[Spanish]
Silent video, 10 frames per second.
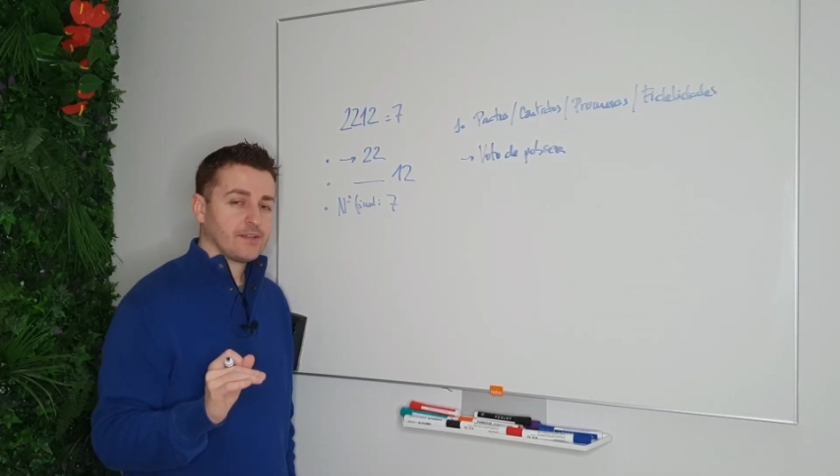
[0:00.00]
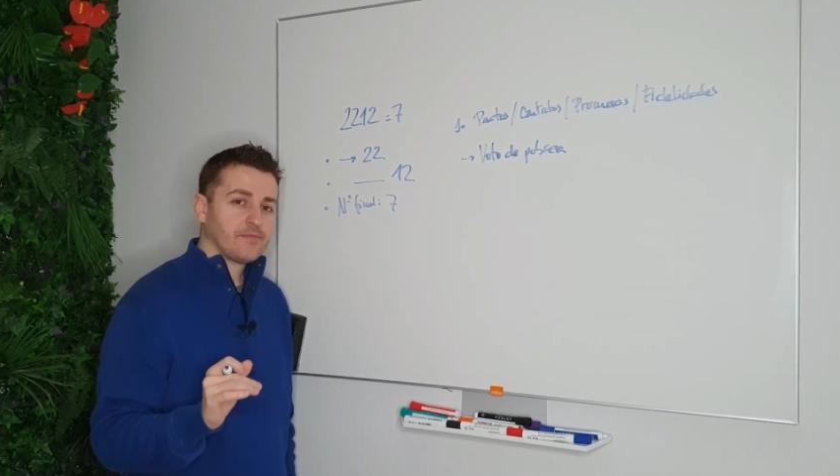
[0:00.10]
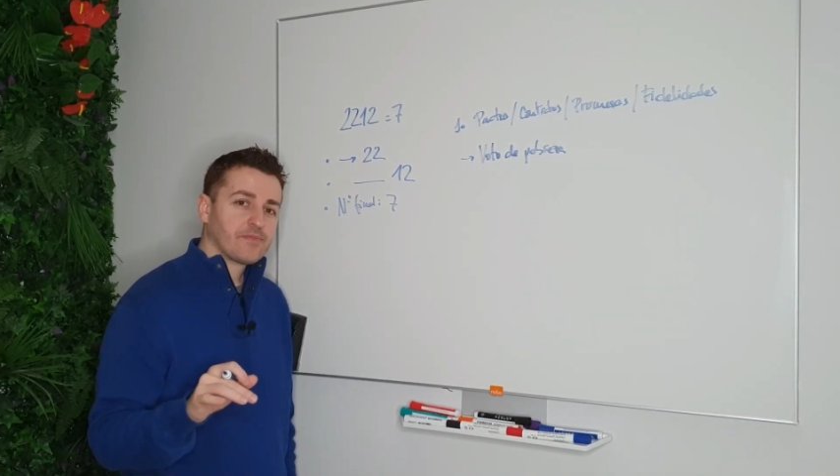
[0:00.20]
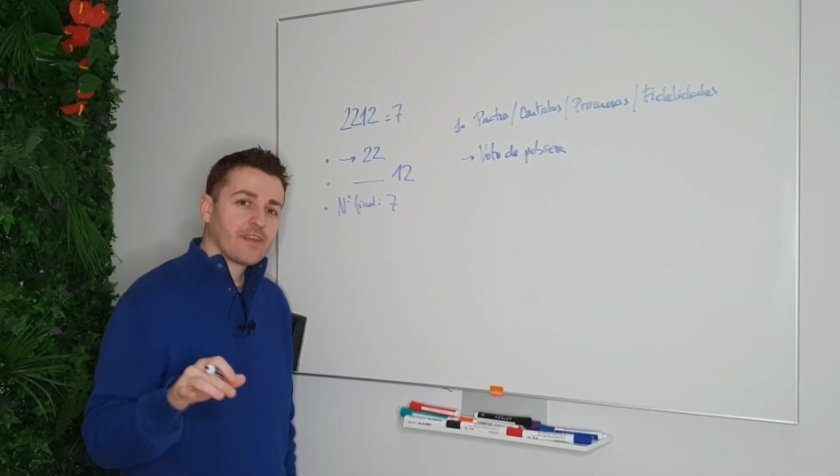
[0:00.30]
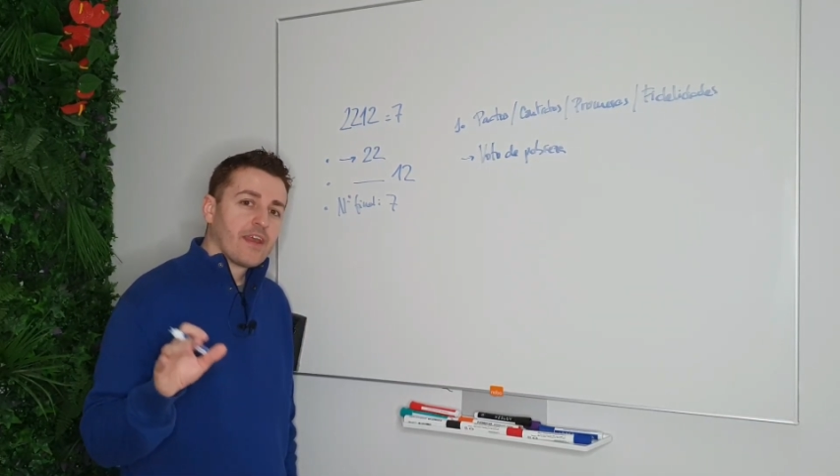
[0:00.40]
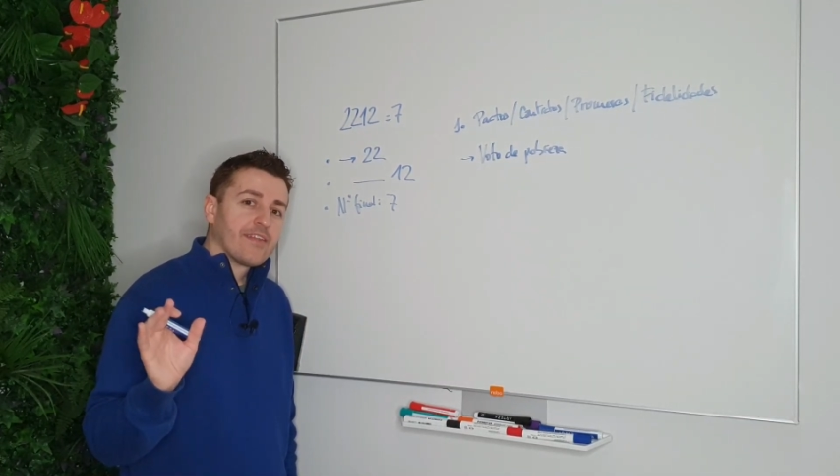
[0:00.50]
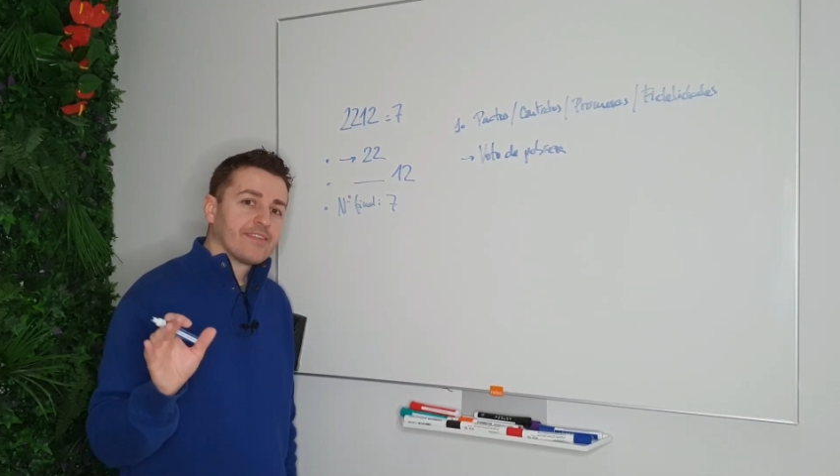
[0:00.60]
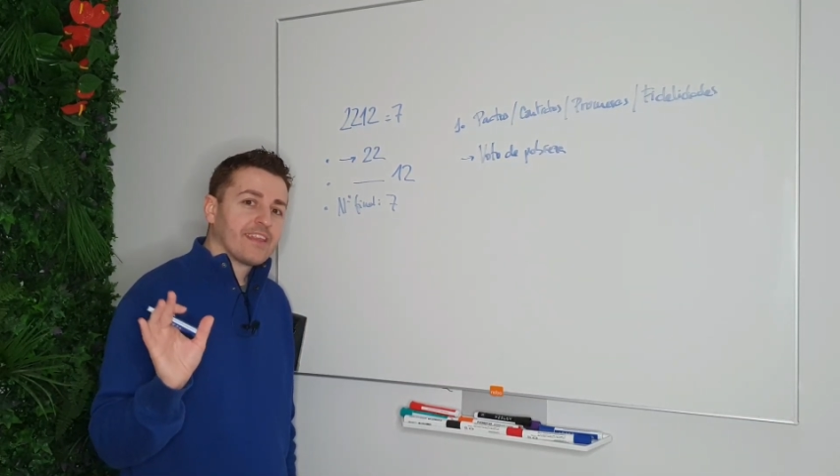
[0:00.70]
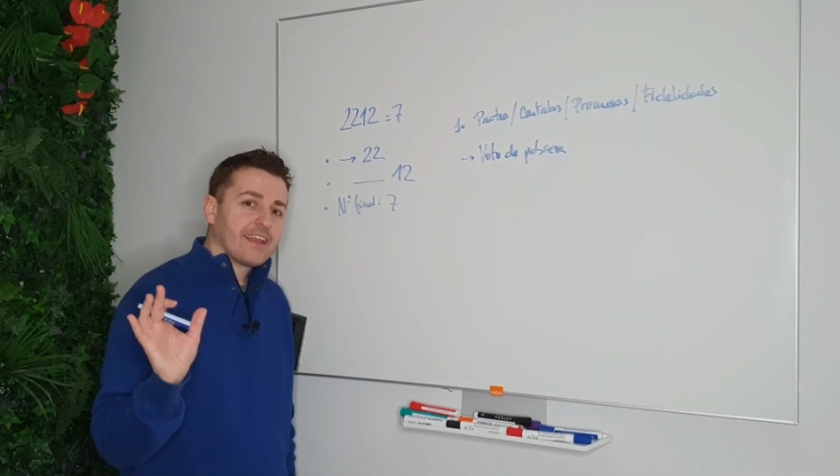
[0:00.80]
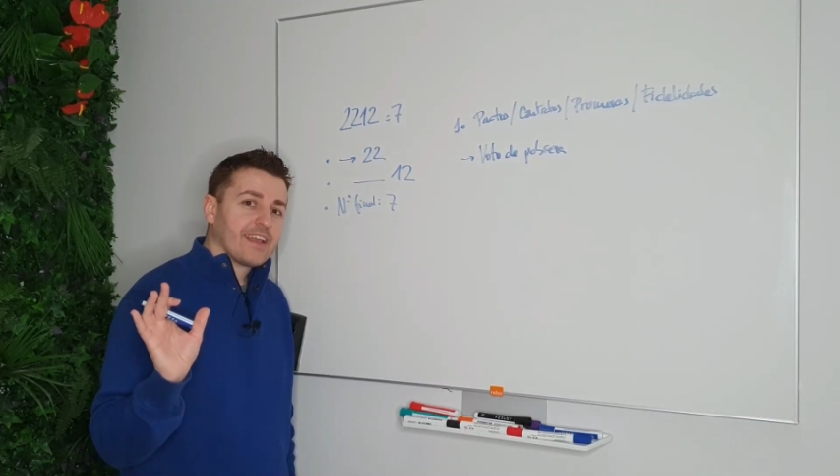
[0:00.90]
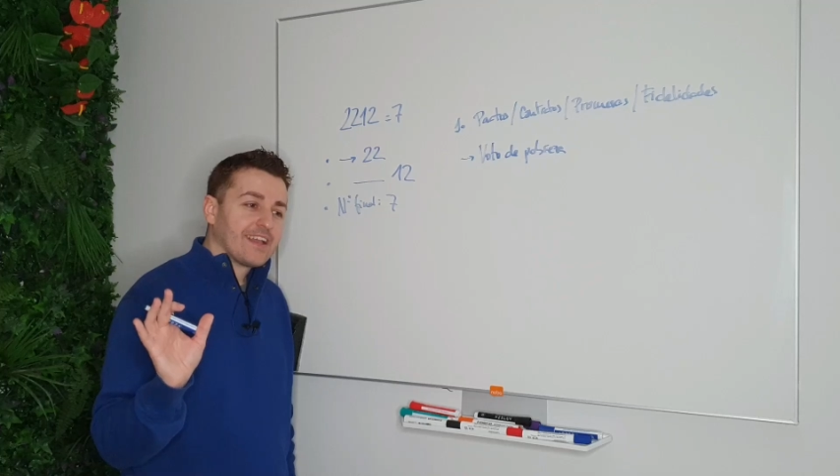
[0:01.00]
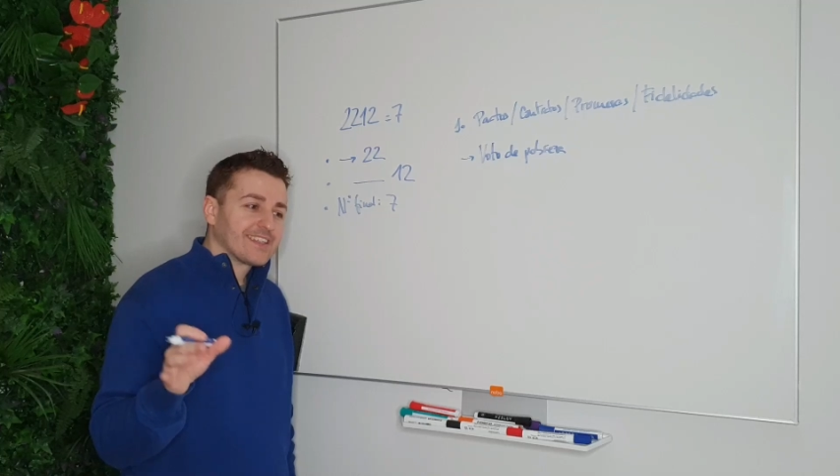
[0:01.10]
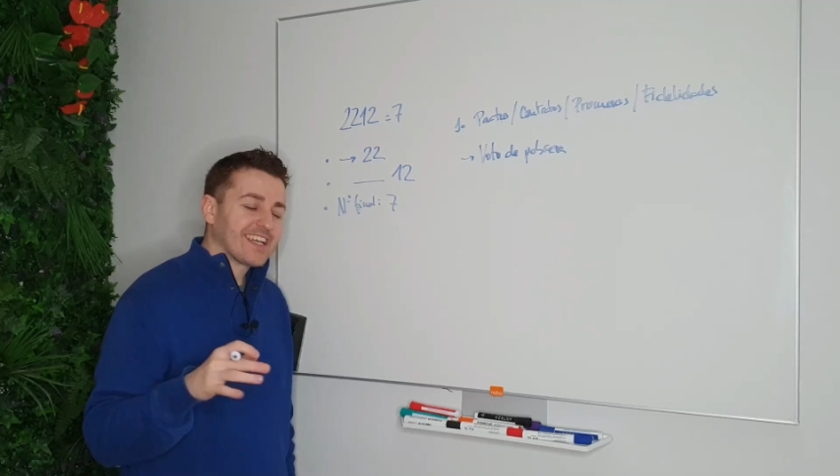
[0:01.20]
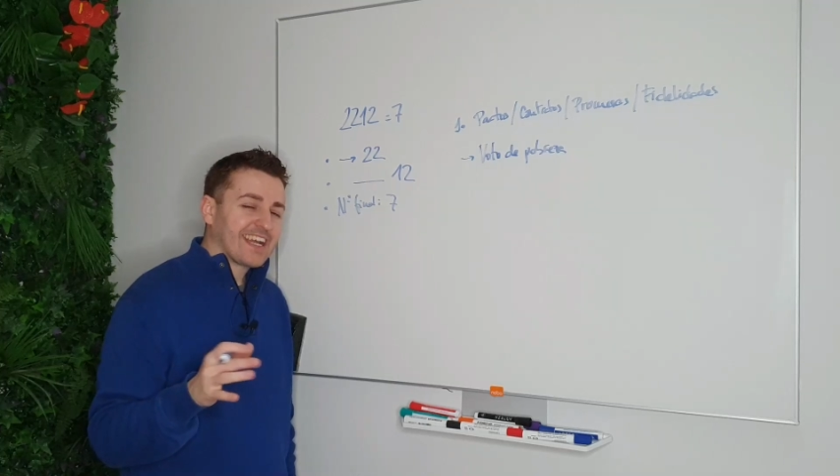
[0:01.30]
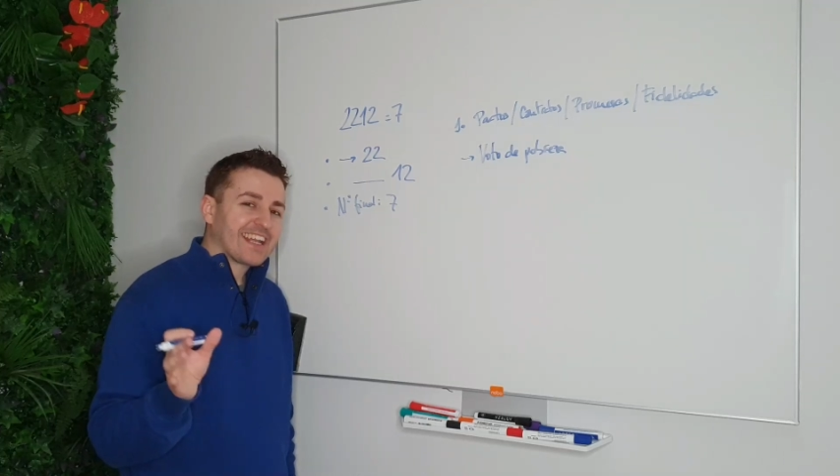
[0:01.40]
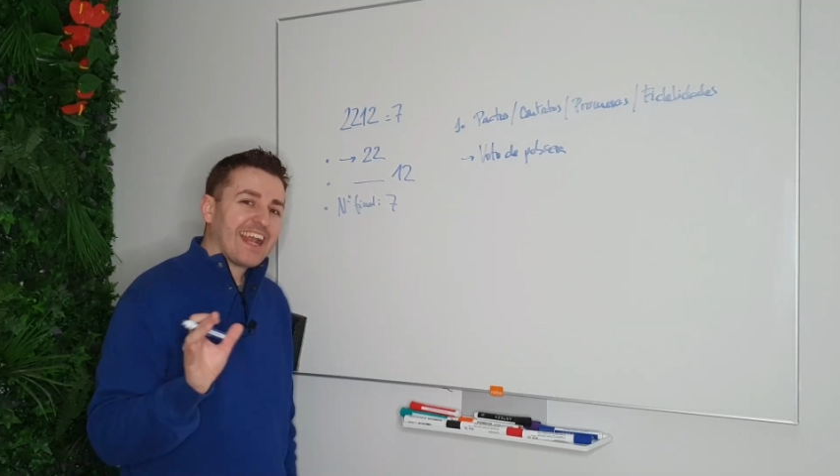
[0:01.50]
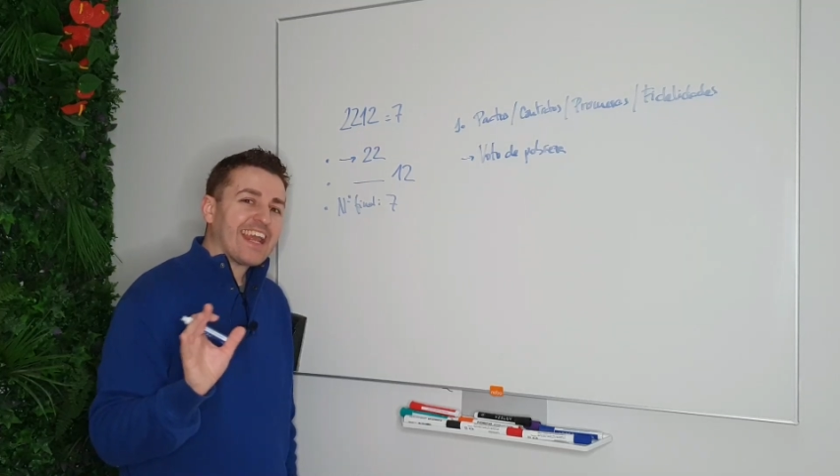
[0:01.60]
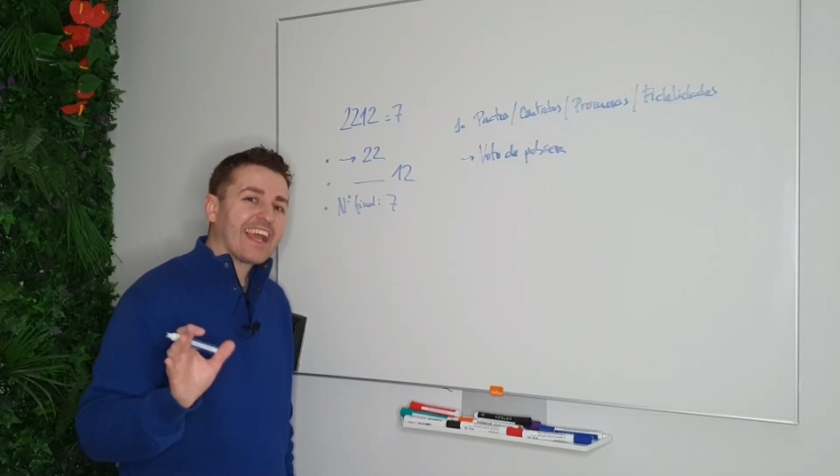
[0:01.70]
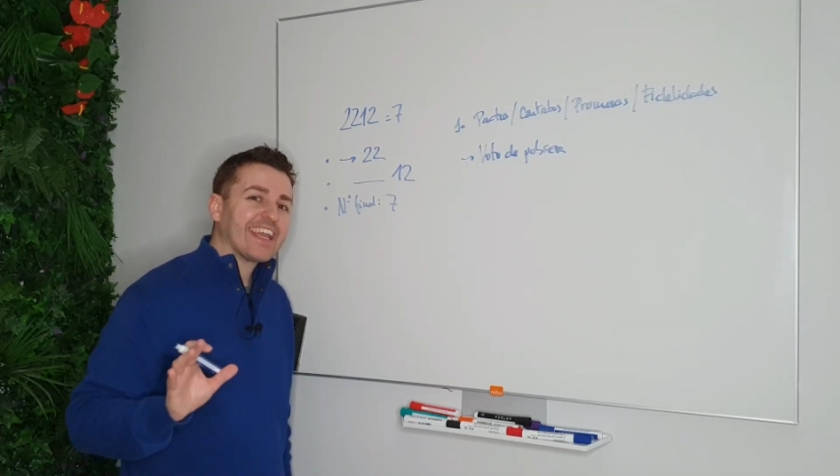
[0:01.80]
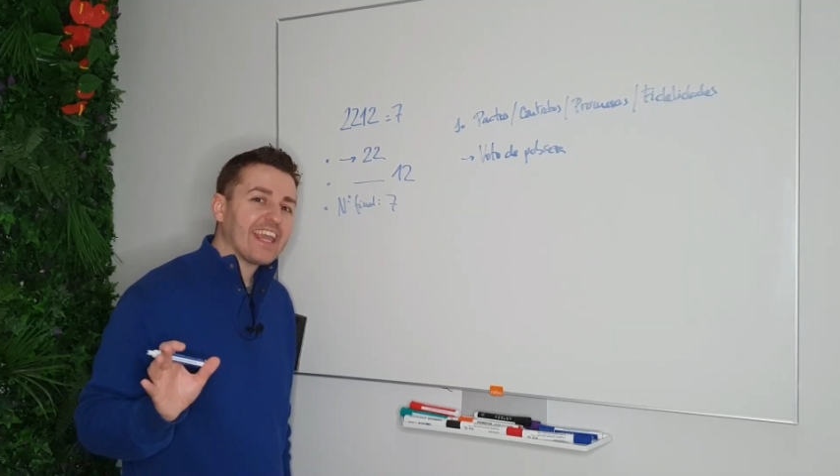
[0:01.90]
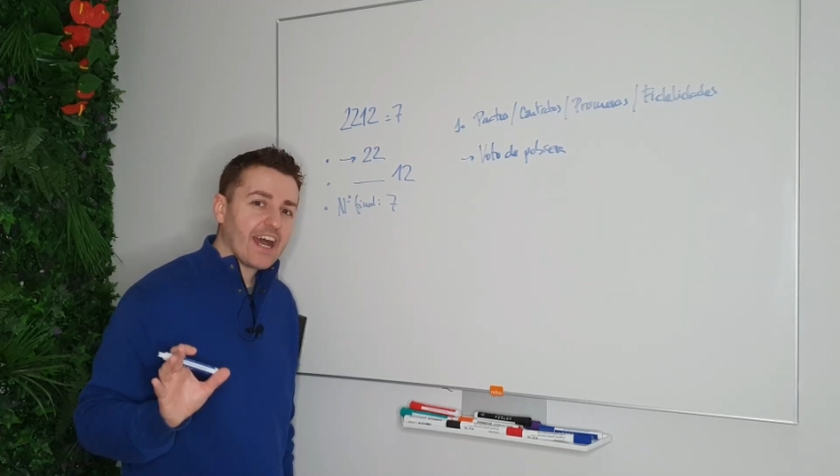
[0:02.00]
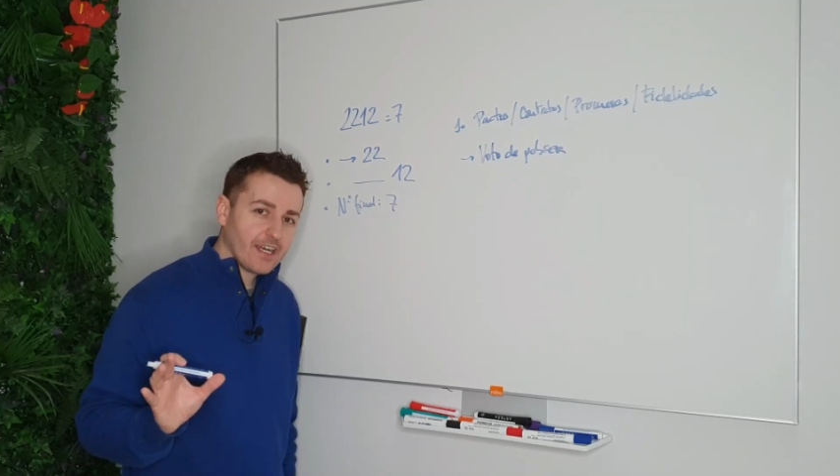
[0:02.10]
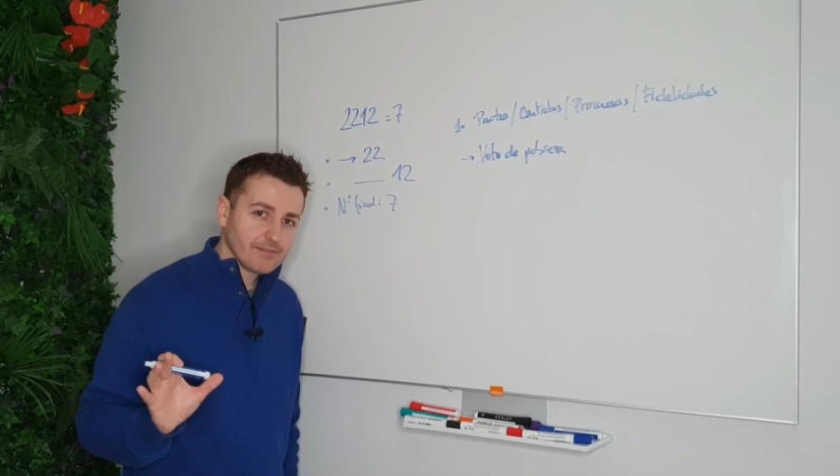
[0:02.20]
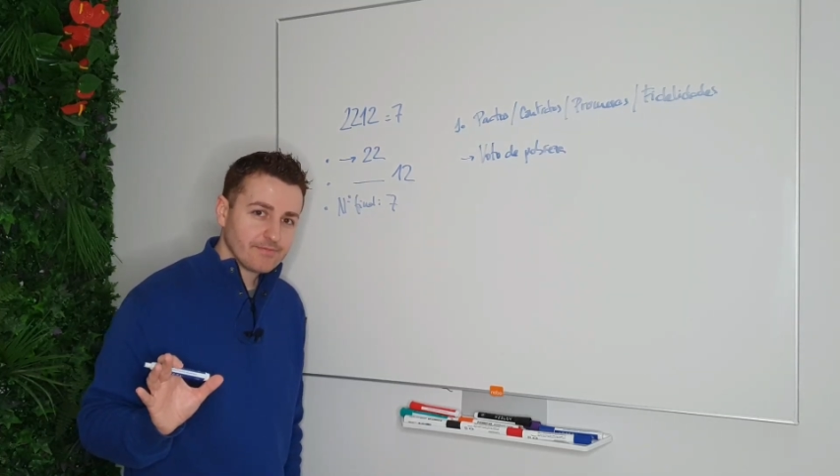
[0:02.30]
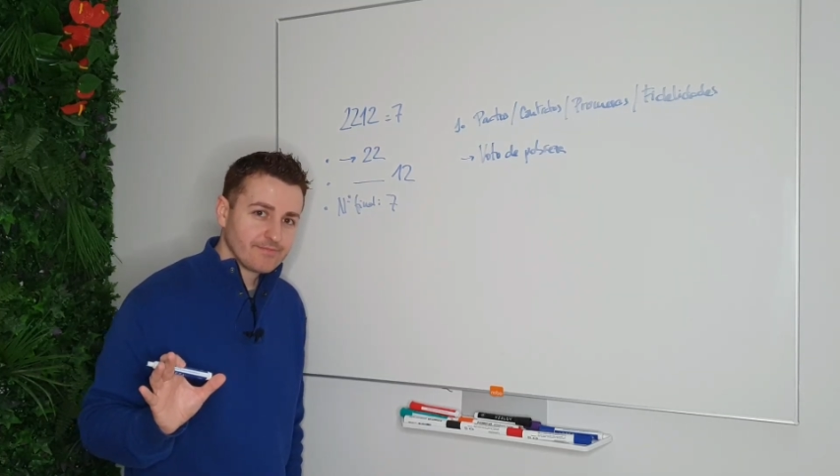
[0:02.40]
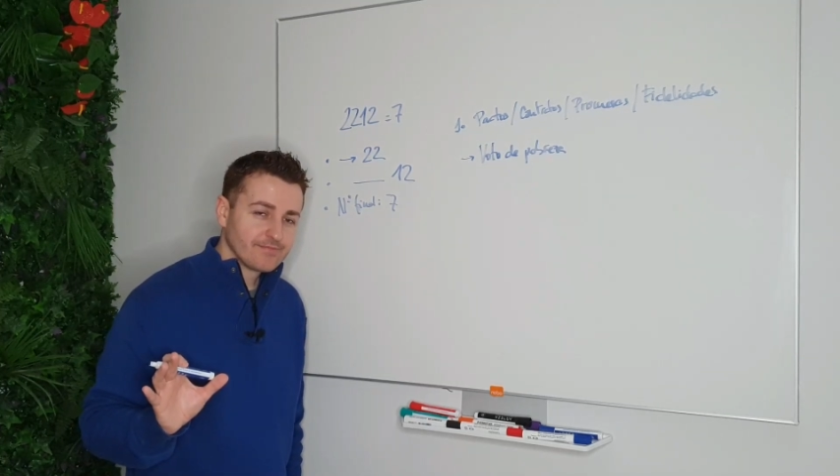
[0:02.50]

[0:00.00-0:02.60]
Mm, de sacar la lejía